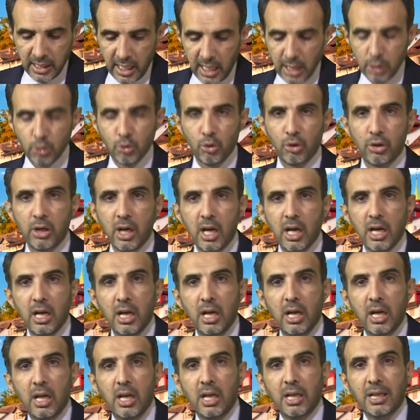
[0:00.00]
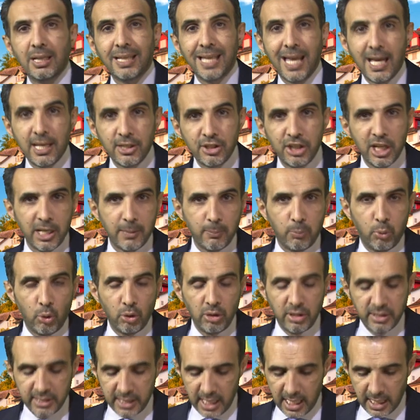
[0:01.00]
Daha sonra gerçek
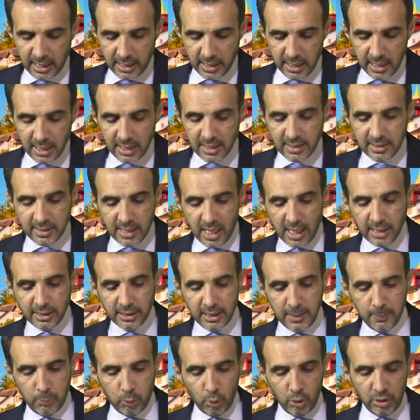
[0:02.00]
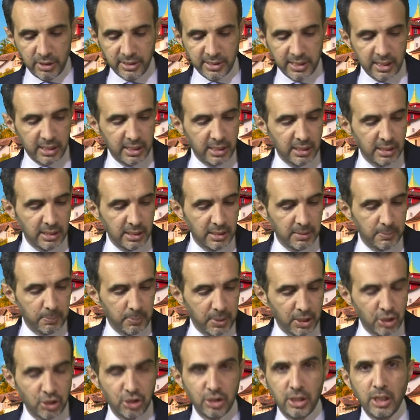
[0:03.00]
polisler sahte polislerin
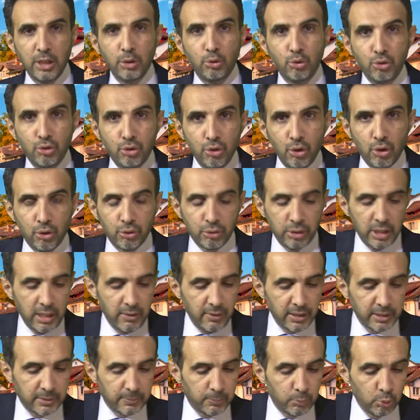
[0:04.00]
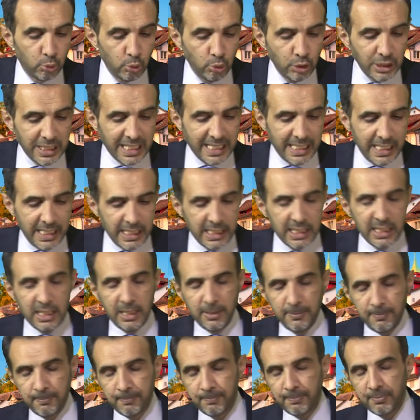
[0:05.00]
peşine düşüyor. Evet bununla
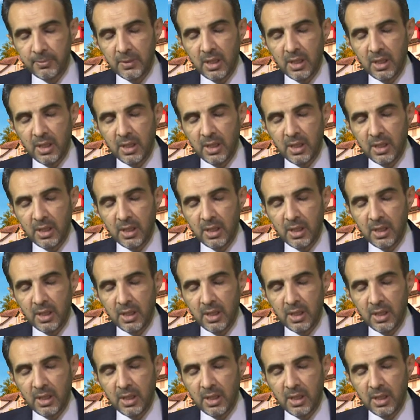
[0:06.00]
ilgili